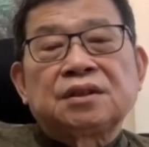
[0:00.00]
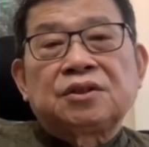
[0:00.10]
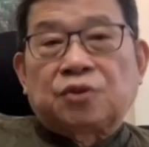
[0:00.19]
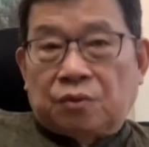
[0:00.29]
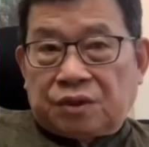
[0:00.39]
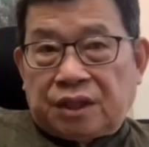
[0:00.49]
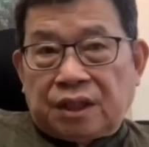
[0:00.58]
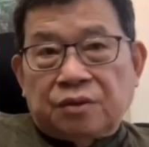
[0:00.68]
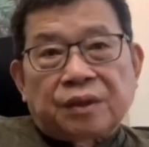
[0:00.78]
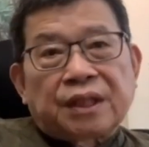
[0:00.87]
总
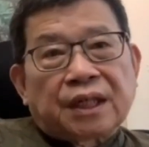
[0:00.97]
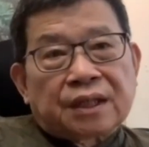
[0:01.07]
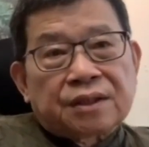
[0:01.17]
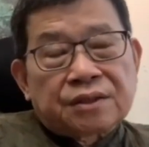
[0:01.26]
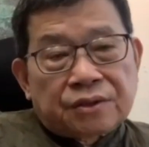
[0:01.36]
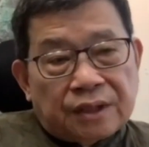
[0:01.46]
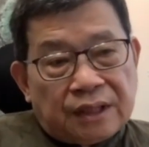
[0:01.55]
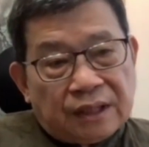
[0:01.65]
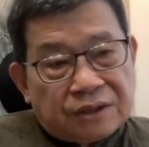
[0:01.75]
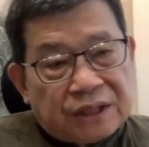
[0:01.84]
结归纳，所以
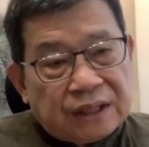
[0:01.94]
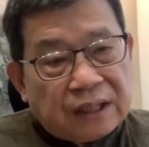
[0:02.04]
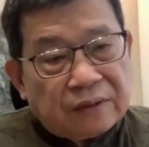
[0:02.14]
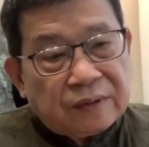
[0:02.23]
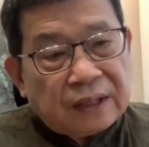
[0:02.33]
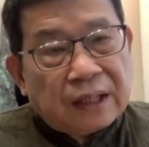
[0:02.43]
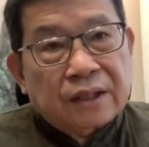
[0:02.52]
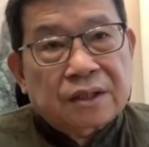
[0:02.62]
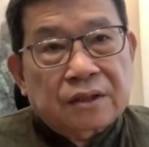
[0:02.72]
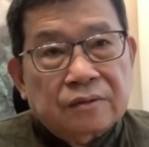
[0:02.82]
你要期待未来
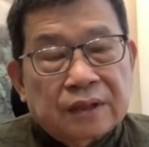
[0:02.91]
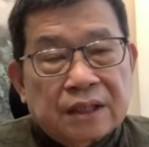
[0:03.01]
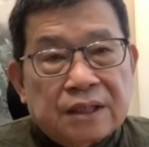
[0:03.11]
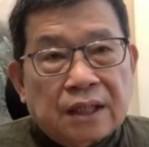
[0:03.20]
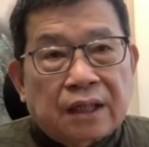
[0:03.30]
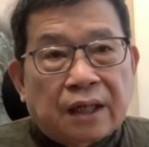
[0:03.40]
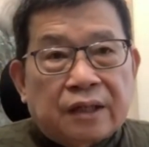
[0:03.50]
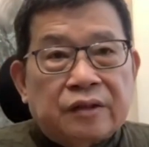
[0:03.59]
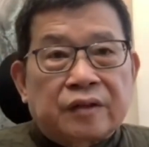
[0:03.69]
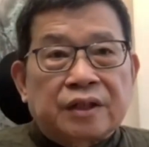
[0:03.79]
二十五年，香港还
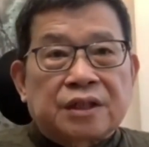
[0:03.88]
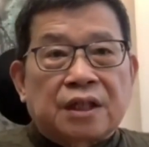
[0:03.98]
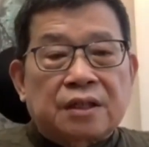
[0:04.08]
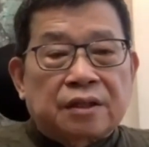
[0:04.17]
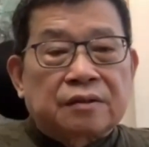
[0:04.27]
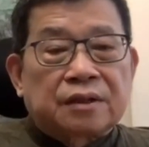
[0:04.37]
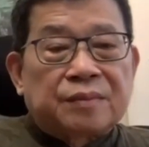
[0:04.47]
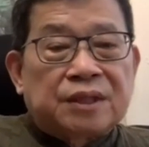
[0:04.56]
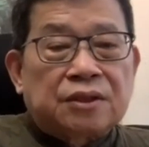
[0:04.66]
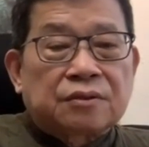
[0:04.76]
有一个成熟的
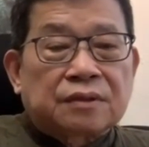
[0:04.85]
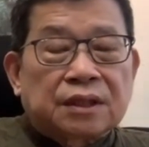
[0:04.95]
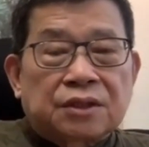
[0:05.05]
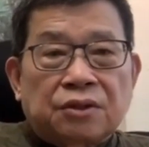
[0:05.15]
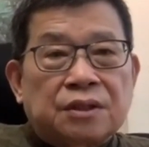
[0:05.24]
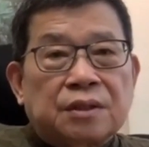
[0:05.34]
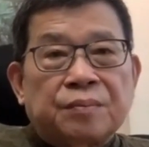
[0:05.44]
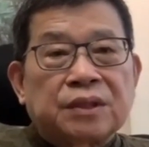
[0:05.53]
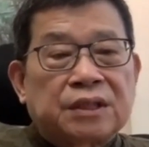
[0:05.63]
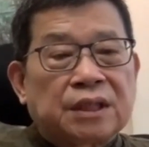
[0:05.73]
民主的选举
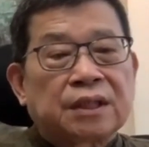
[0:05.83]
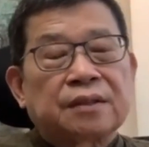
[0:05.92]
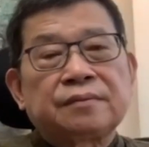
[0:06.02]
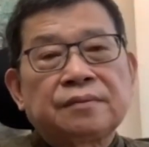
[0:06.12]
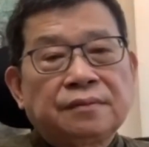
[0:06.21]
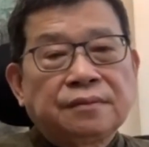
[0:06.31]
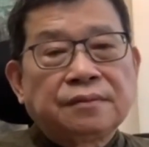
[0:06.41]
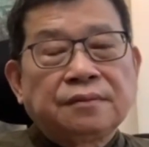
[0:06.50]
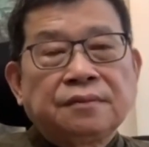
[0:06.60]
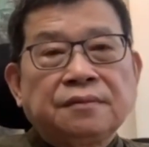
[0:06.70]
不行了。
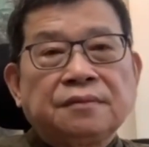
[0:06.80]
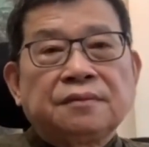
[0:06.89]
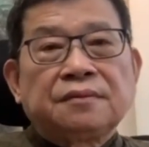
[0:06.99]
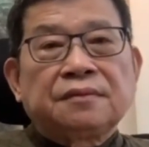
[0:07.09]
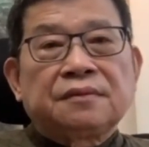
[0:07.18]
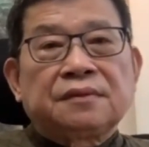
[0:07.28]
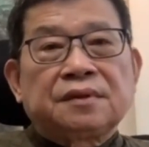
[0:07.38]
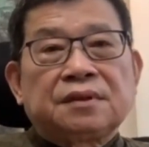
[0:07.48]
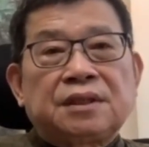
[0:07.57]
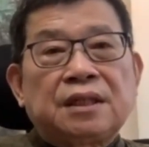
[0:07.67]
嗯。
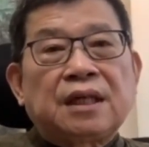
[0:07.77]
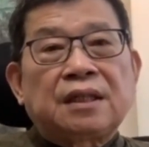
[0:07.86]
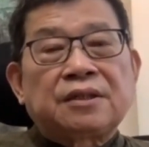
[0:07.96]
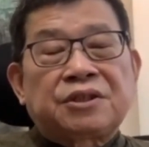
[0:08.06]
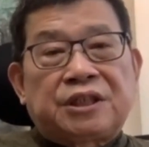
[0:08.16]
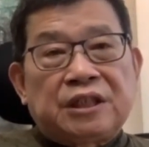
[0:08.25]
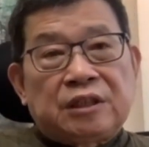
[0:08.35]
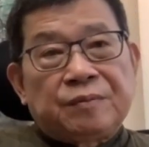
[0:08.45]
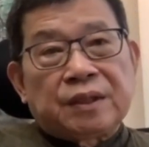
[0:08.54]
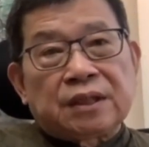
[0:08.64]
现在按照习
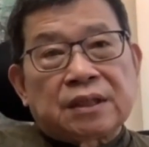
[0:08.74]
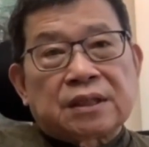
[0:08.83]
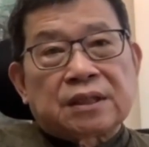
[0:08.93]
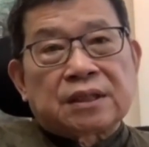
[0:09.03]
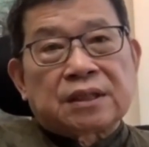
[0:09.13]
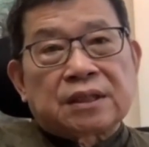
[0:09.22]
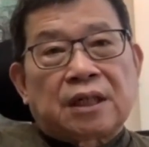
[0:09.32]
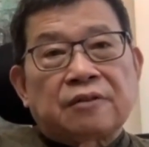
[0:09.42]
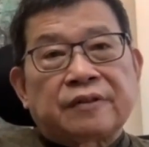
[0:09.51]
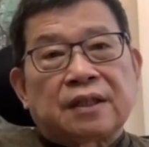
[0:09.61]
近平的这个
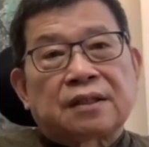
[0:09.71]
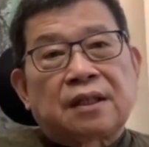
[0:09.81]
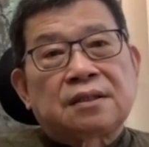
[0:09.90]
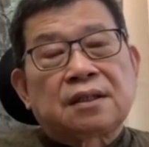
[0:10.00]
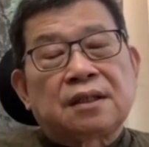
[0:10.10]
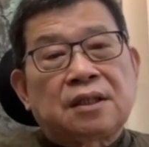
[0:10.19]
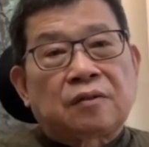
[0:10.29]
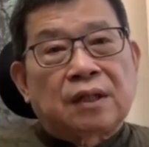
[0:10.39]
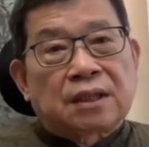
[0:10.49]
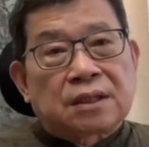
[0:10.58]
想法，他这个一
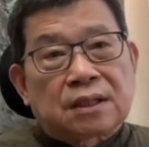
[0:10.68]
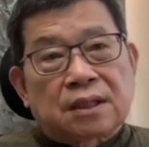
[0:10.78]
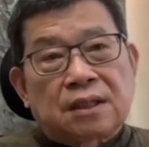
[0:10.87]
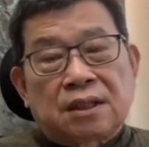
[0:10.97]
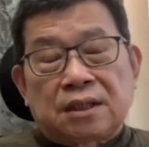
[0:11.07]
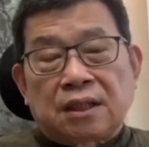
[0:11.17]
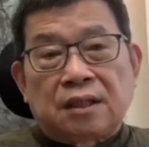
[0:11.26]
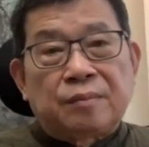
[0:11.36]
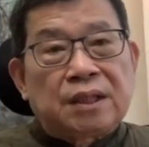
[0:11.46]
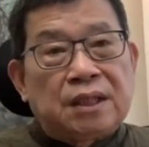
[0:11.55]
国两制跟以前
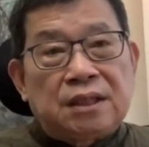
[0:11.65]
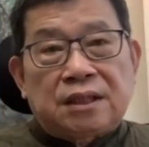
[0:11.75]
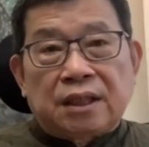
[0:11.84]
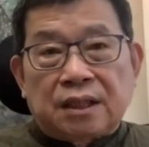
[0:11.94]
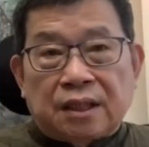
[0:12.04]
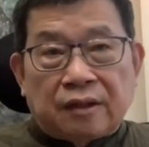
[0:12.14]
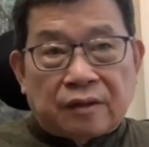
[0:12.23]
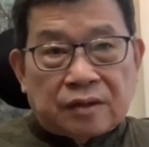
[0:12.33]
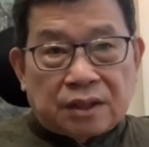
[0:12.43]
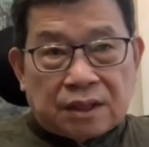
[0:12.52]
人们理解一国两
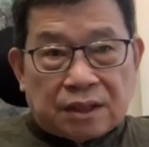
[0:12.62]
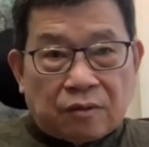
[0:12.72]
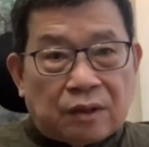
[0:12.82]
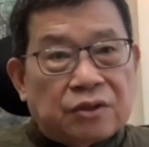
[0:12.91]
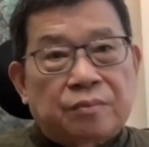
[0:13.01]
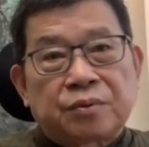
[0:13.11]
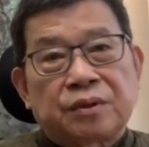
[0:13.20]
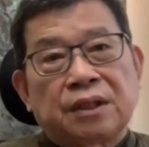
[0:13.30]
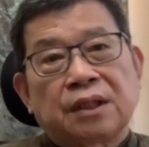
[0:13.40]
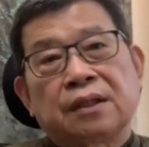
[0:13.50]
制已经完全不
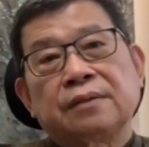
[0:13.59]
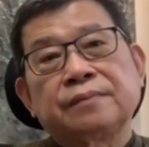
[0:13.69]
一样。